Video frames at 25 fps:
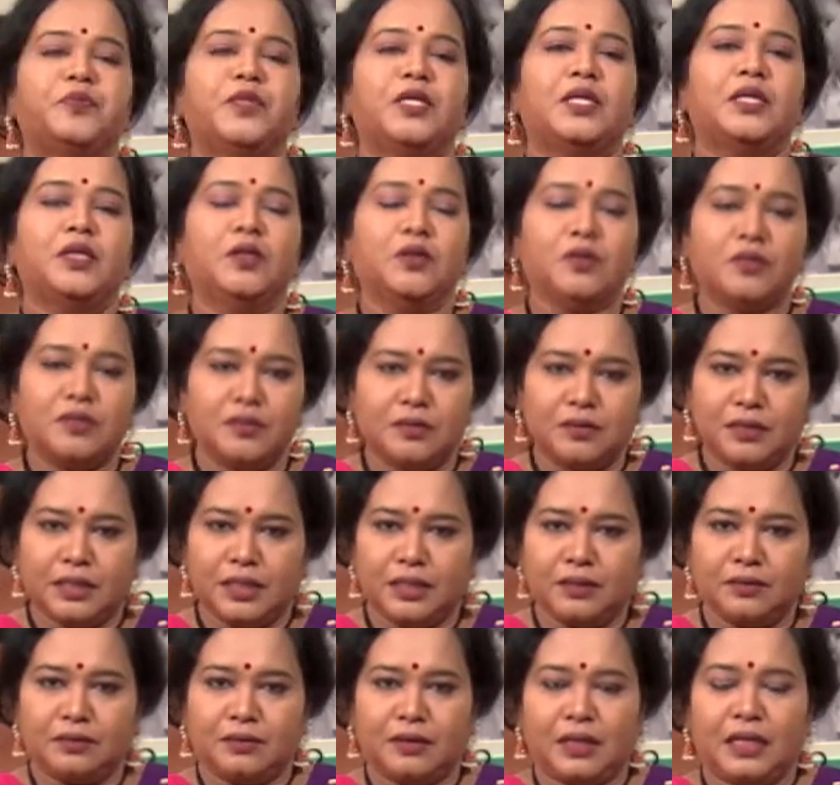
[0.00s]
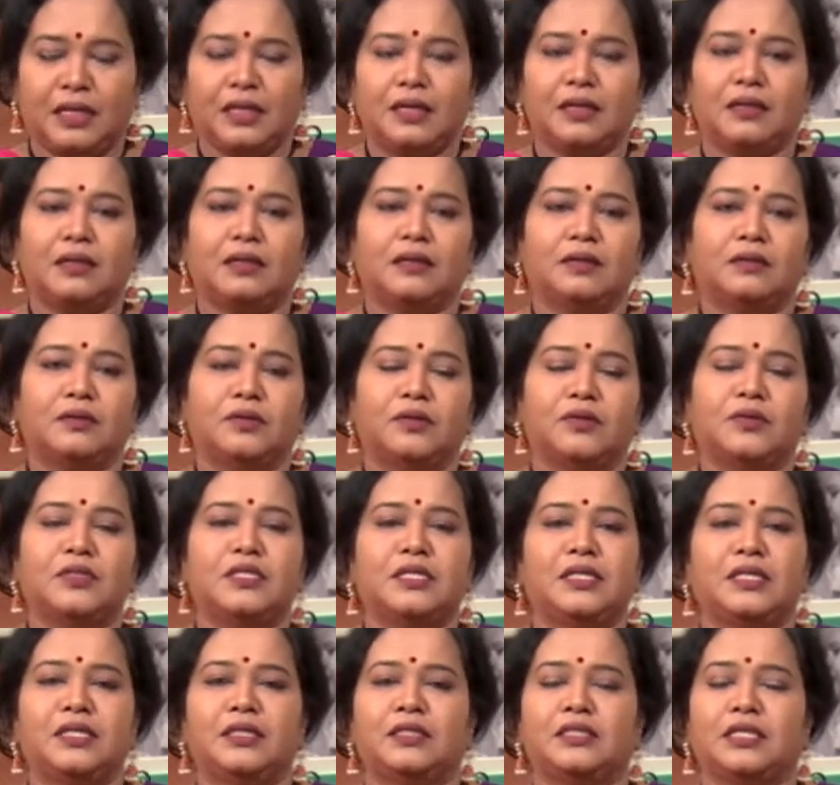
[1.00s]
ఈరోజు నేను అలాగా
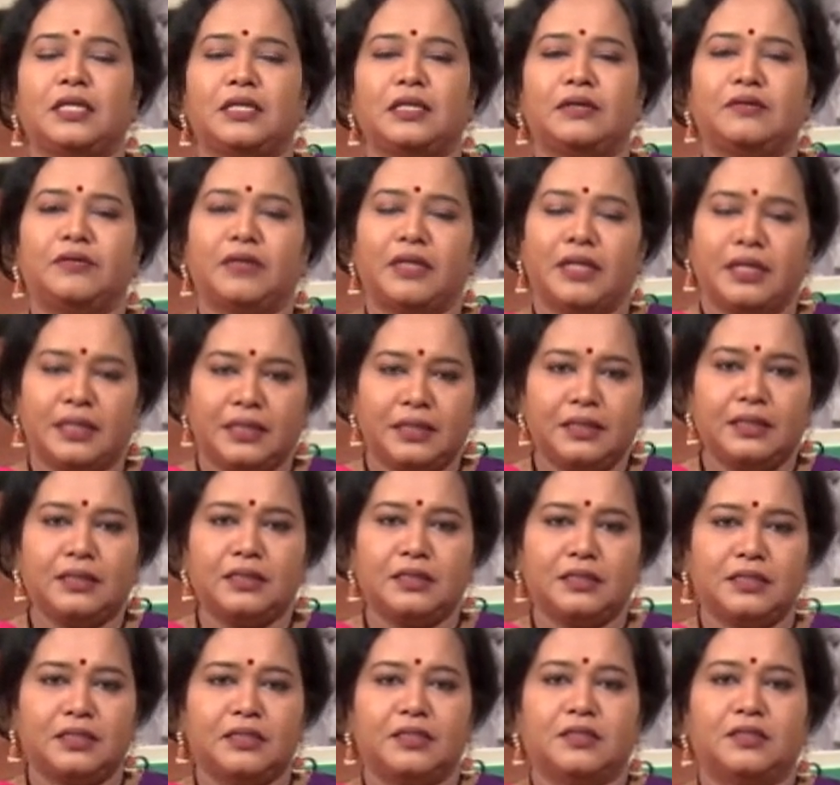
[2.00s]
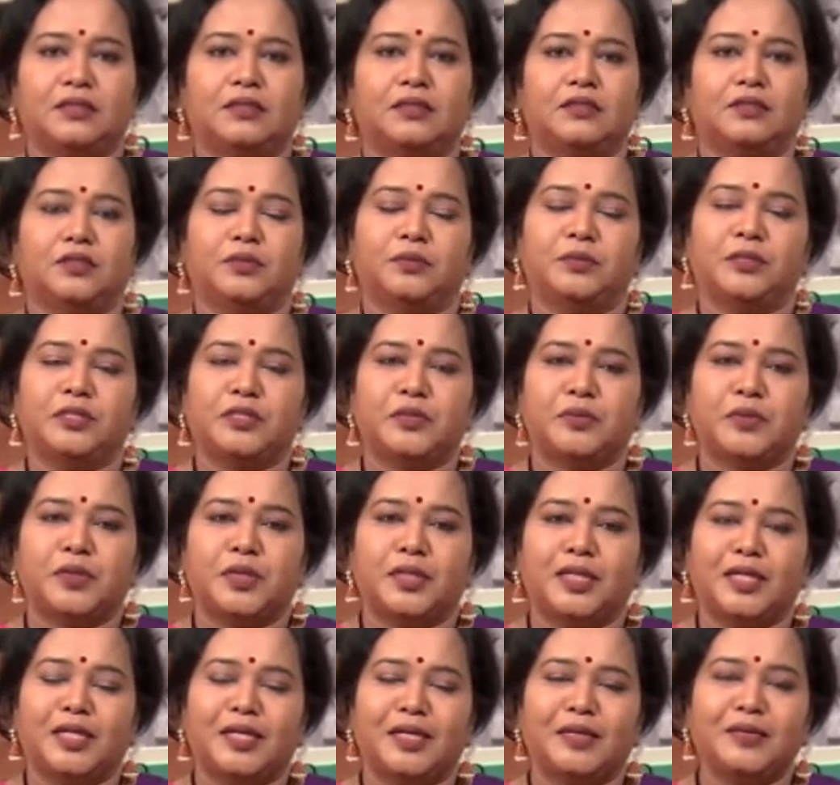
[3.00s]
దోశని చాలా వెరైటీగా చేసి
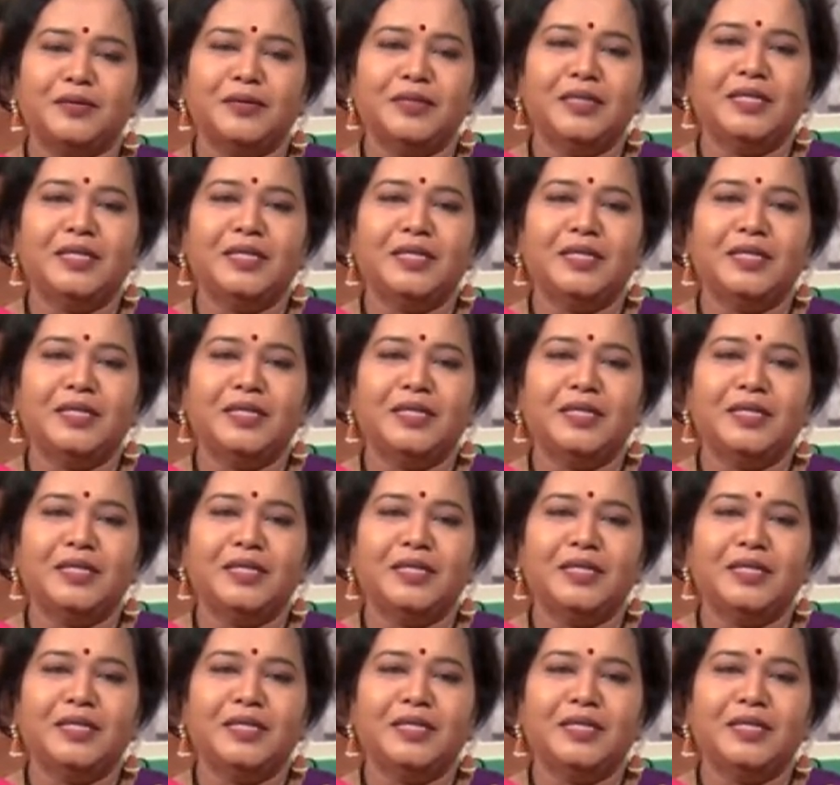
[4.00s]
చూపించబోతున్నాను